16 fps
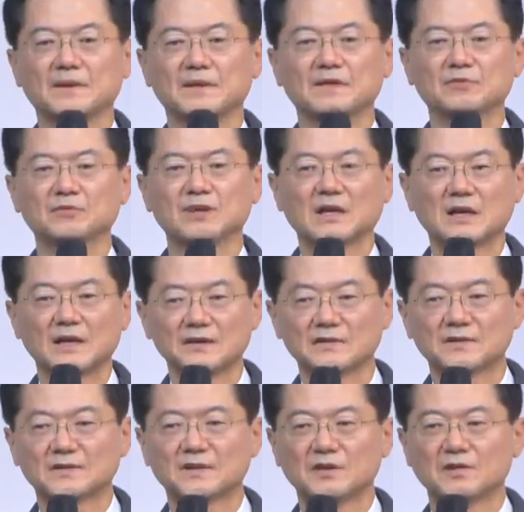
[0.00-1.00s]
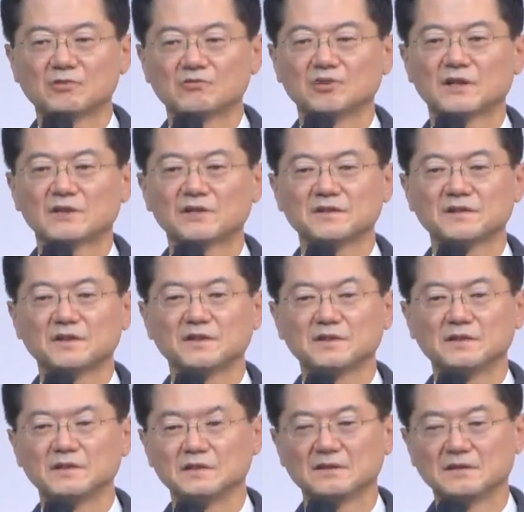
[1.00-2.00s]
우리가 성경을 구약
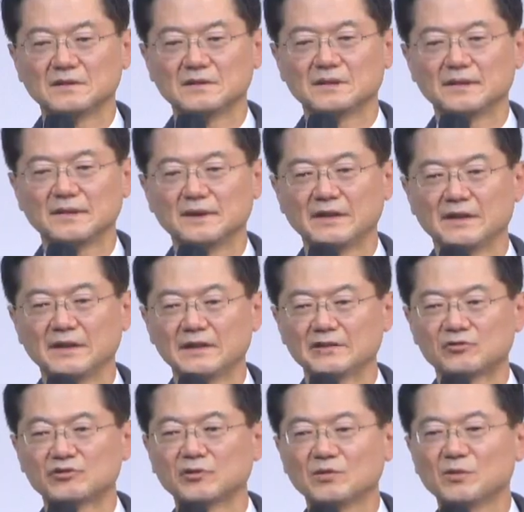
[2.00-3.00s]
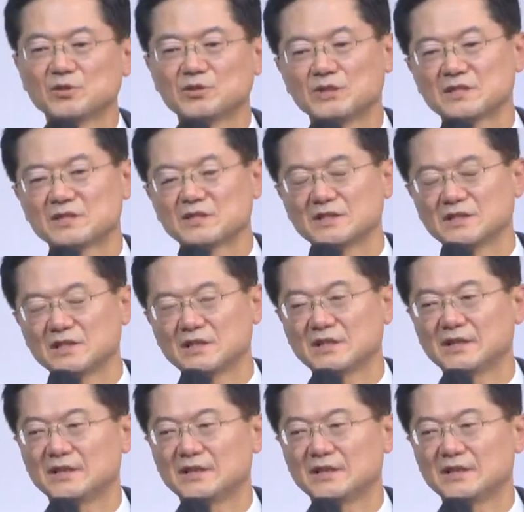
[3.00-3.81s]
성경을 예, 예수님 오시기 전에